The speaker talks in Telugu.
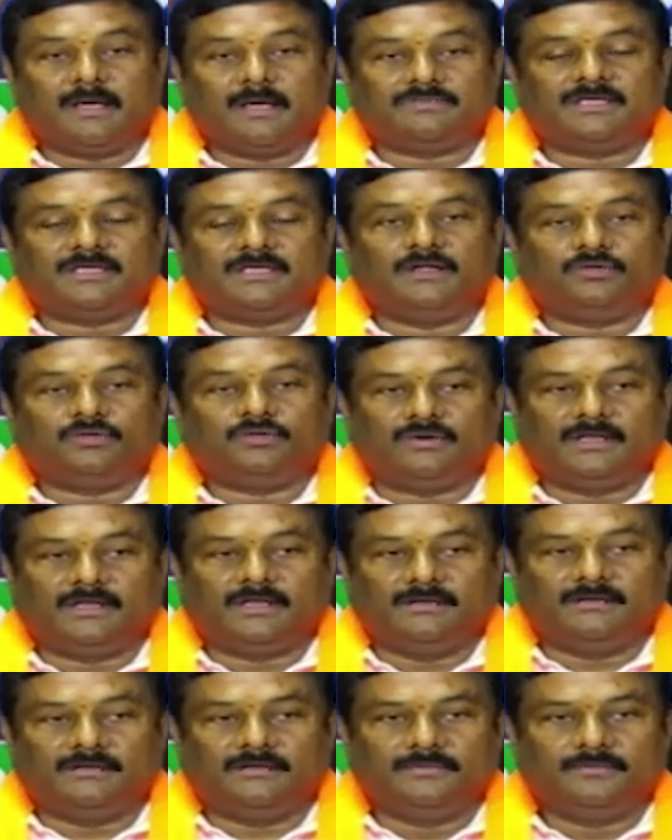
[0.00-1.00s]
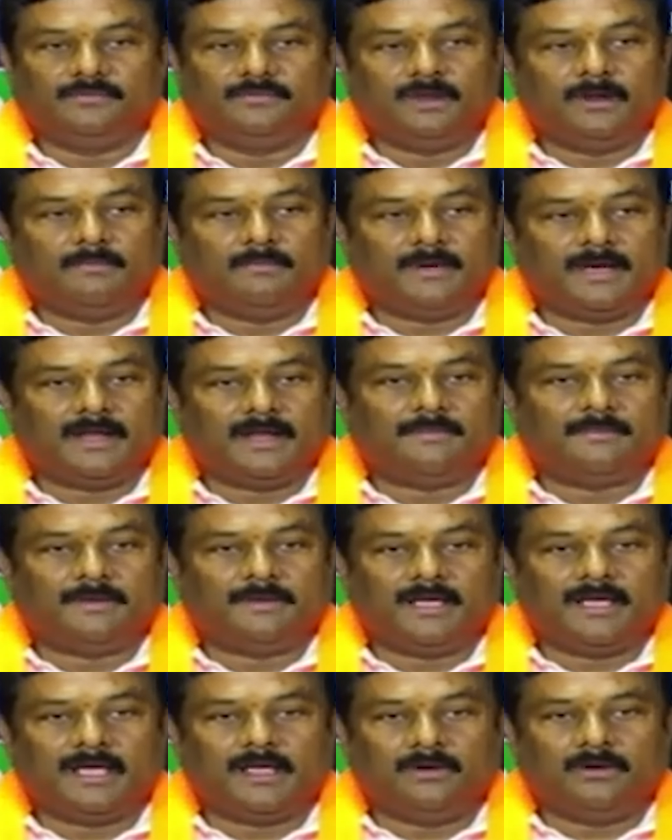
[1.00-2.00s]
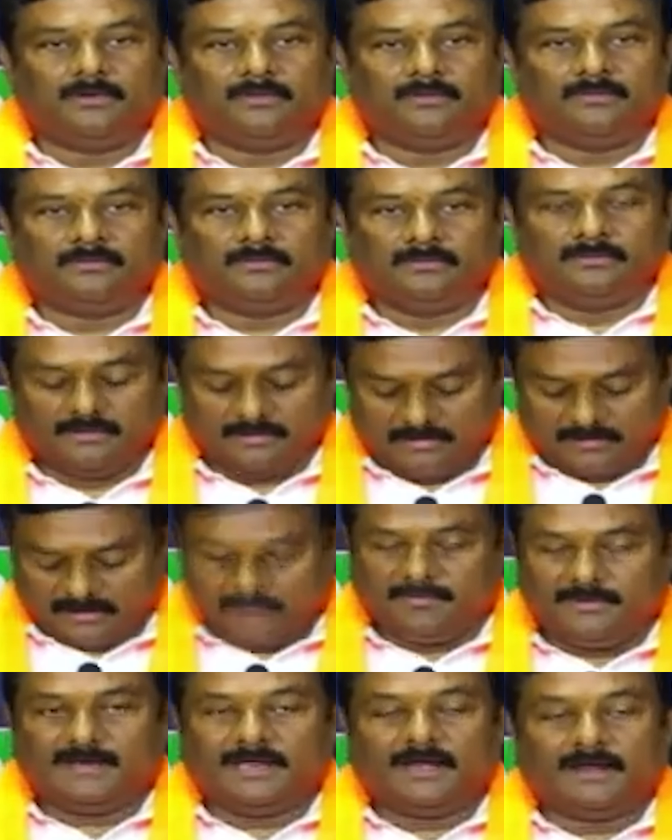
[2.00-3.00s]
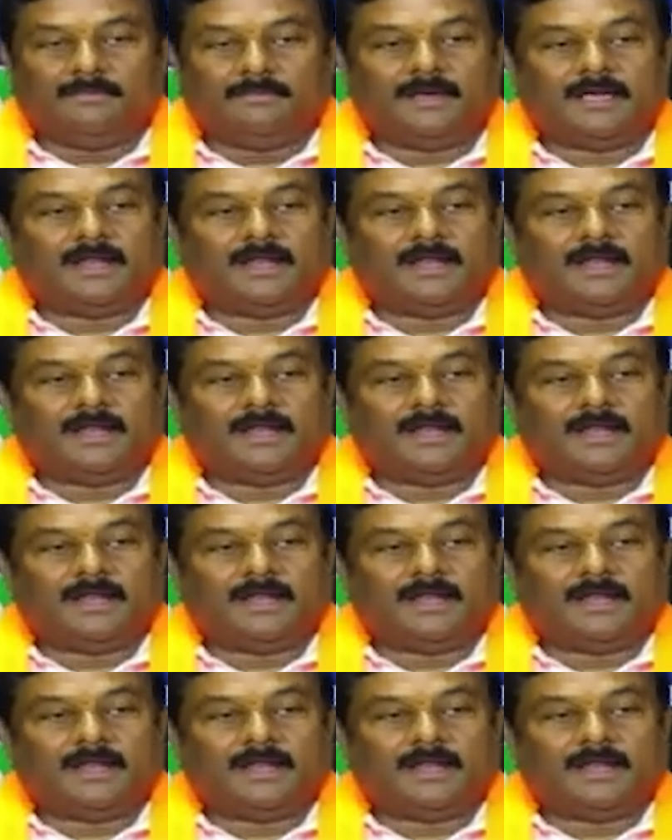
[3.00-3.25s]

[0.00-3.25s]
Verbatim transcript: ఉన్నపలంగా హస్తినాకు బయలుదేరడం చర్చనీయాంశమైంది